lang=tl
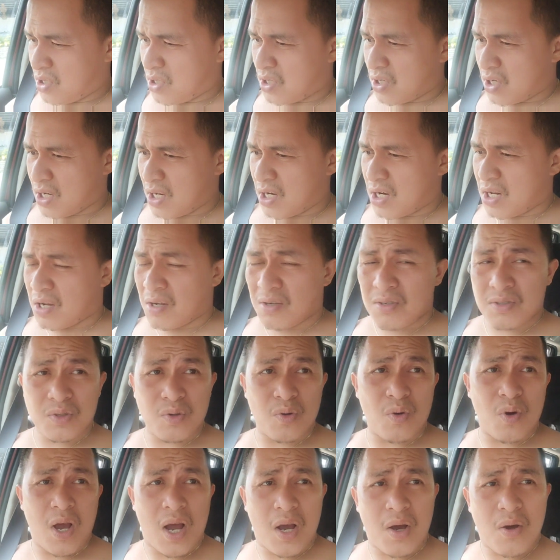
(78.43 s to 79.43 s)
kanang
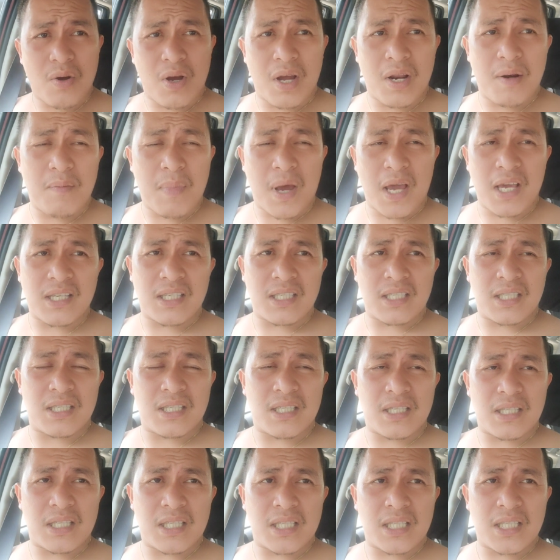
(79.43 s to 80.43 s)
so akong
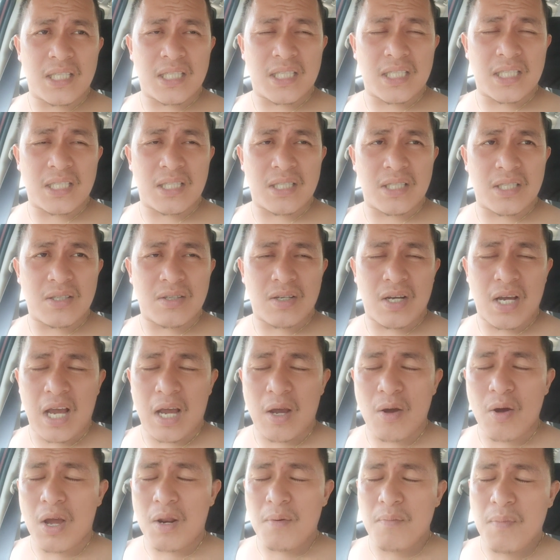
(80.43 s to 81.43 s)
advice no
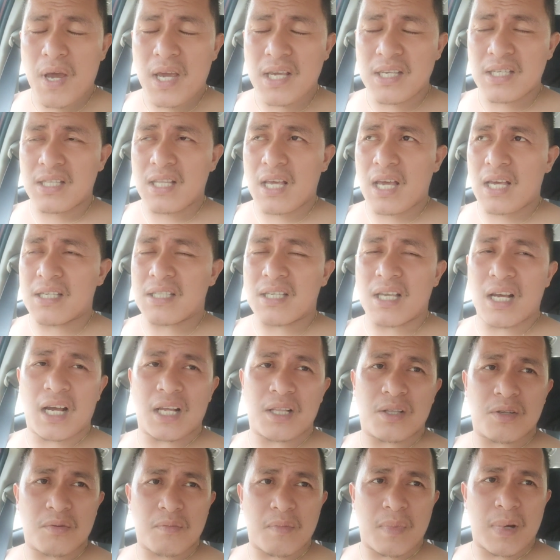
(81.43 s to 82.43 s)
akong advice day sa
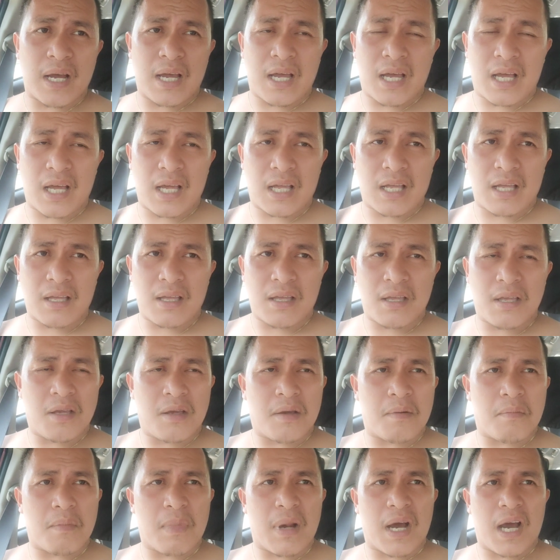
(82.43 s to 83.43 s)
katong mga
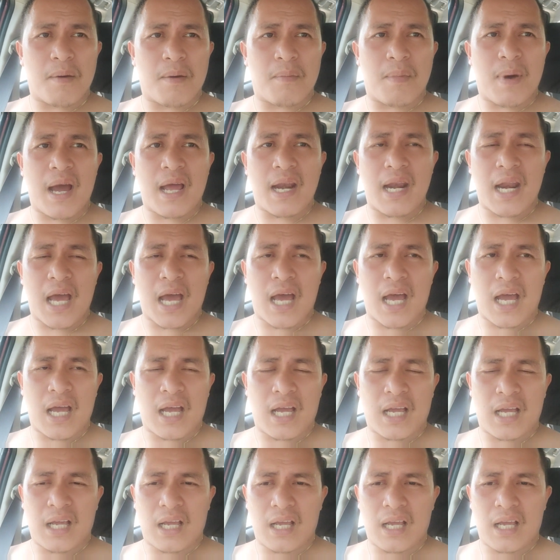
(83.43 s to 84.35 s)
mga bana